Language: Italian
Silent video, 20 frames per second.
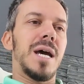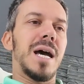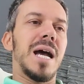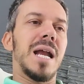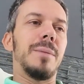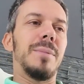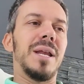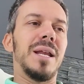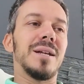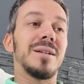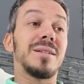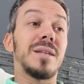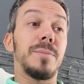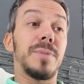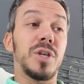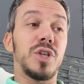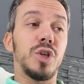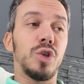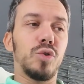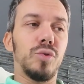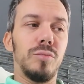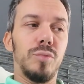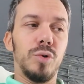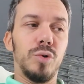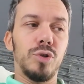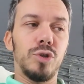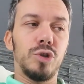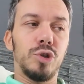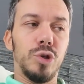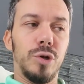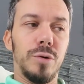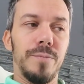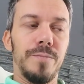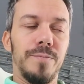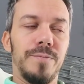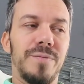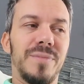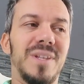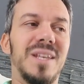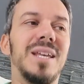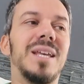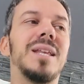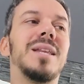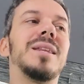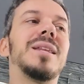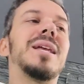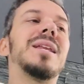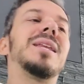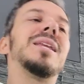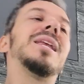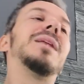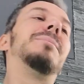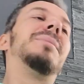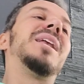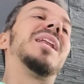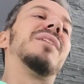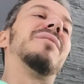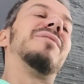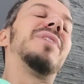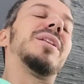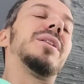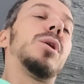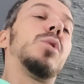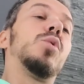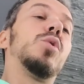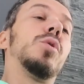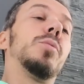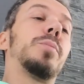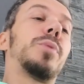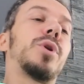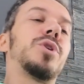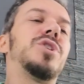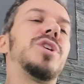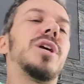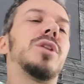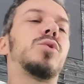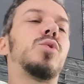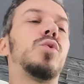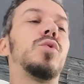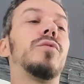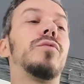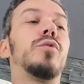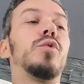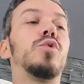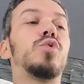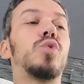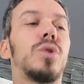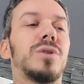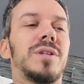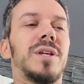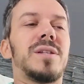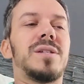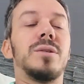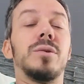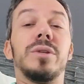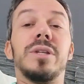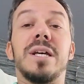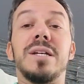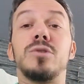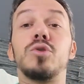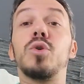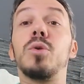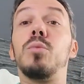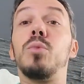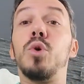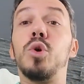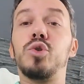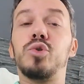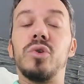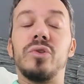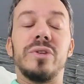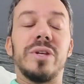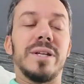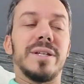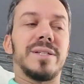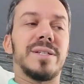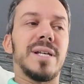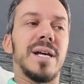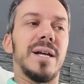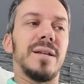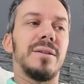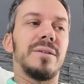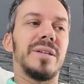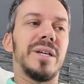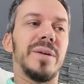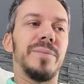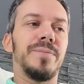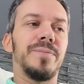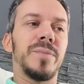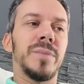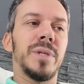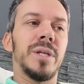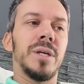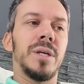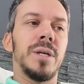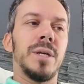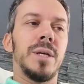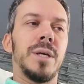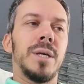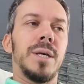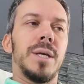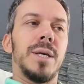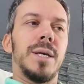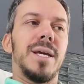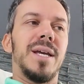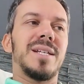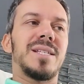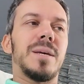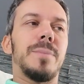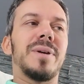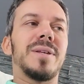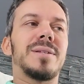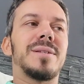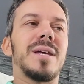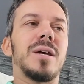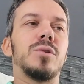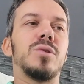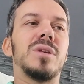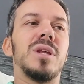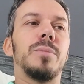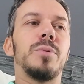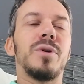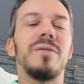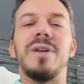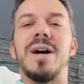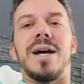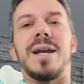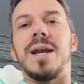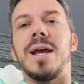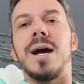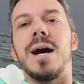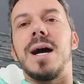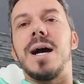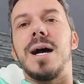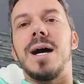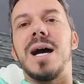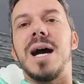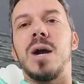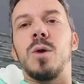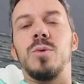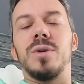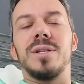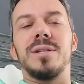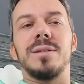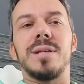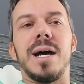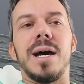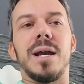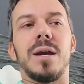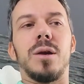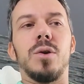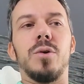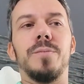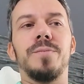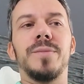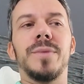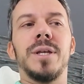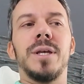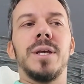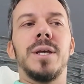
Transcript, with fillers: Al Milan sta piacendo molto, il Milan vede lui un progetto di un futuro terzino destro molto interessante e sta pensando di provare a acquistarlo.